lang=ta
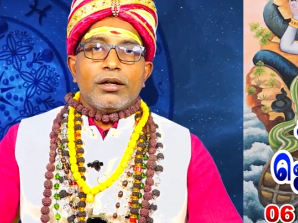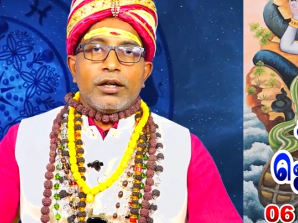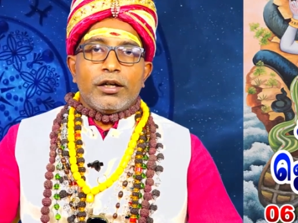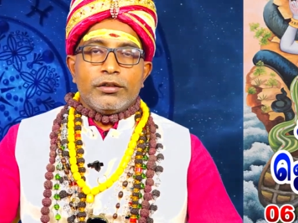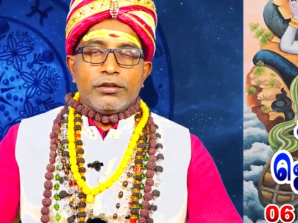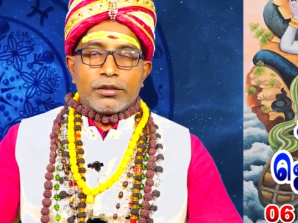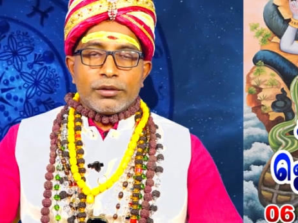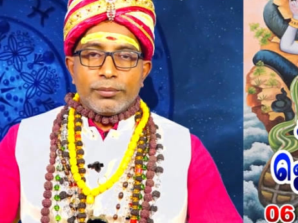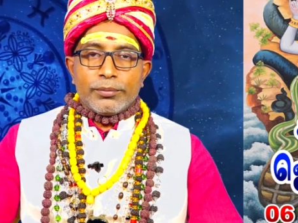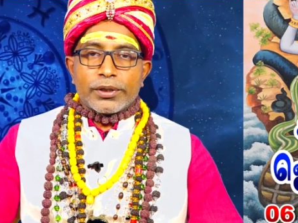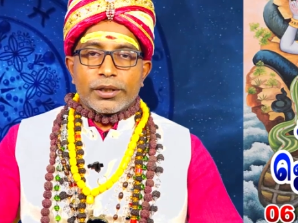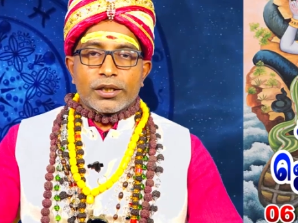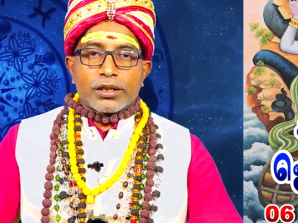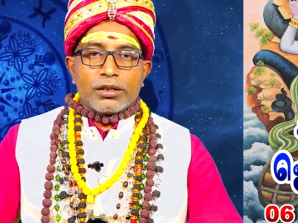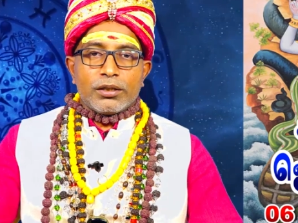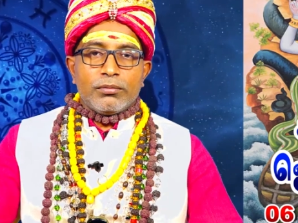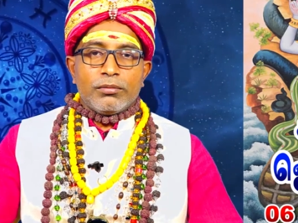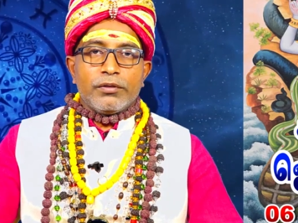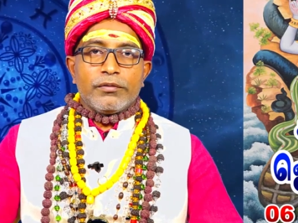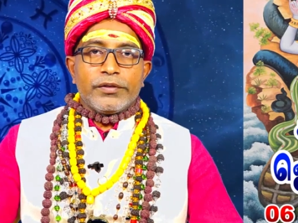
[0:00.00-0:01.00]
அன்று
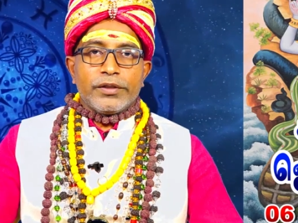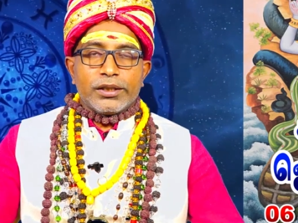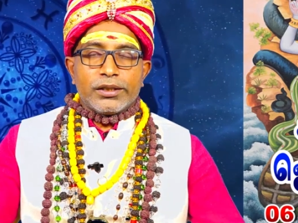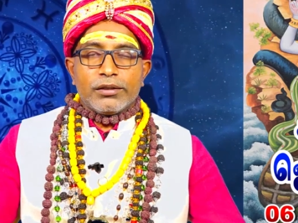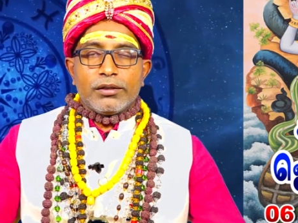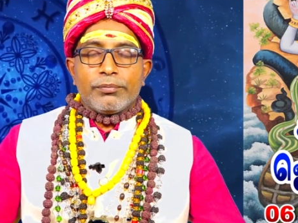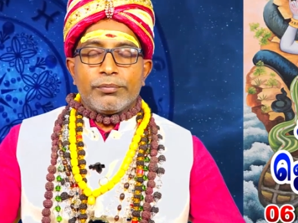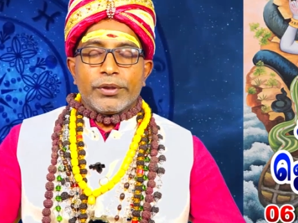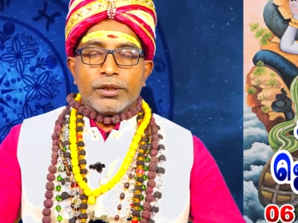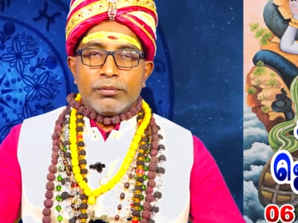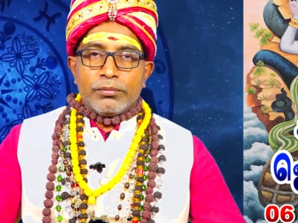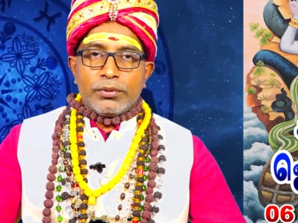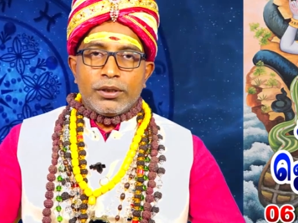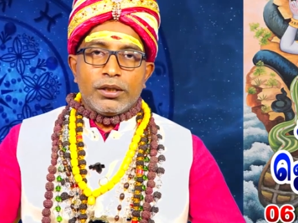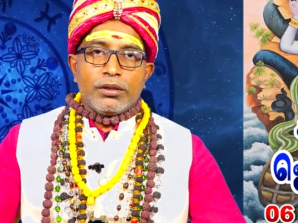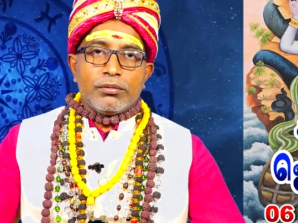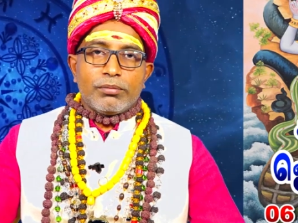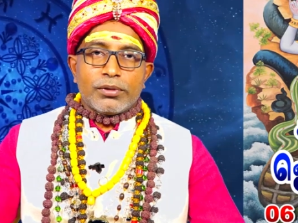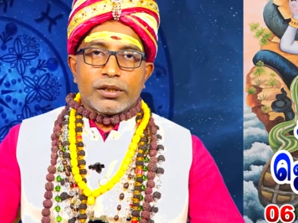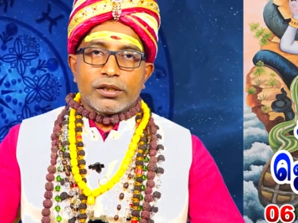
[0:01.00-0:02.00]
மறக்காமல் வீட்டில்
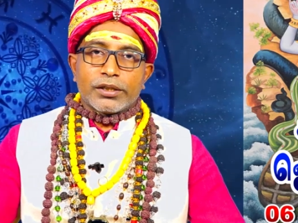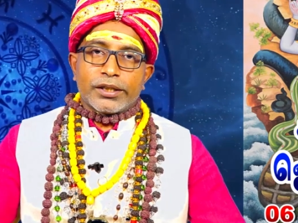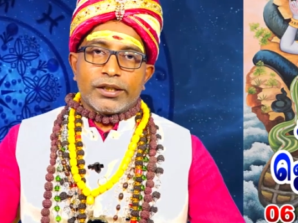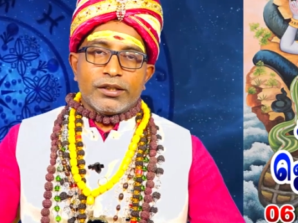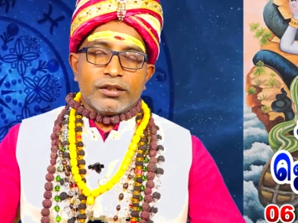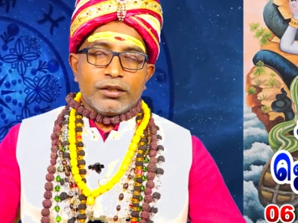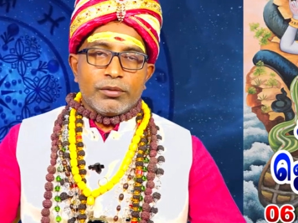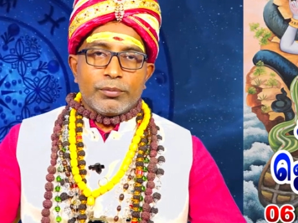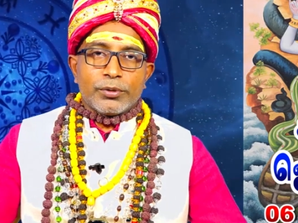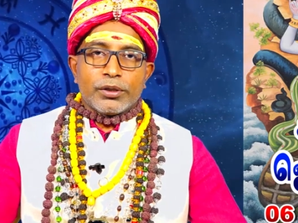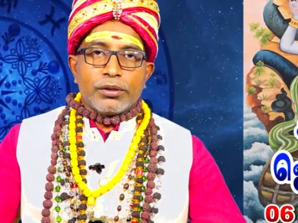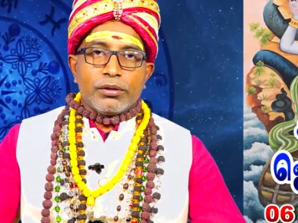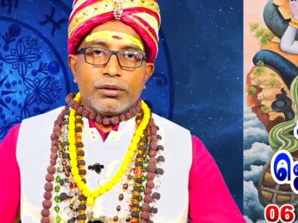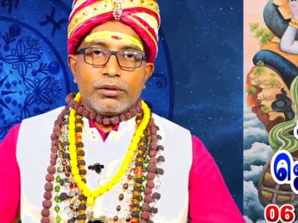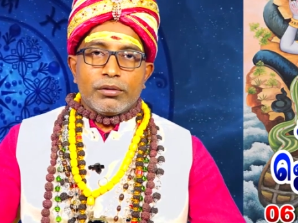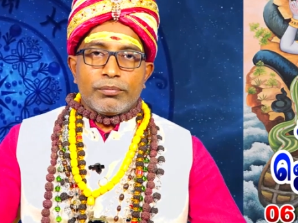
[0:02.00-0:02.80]
பெருமாள் படம் எந்த பெரு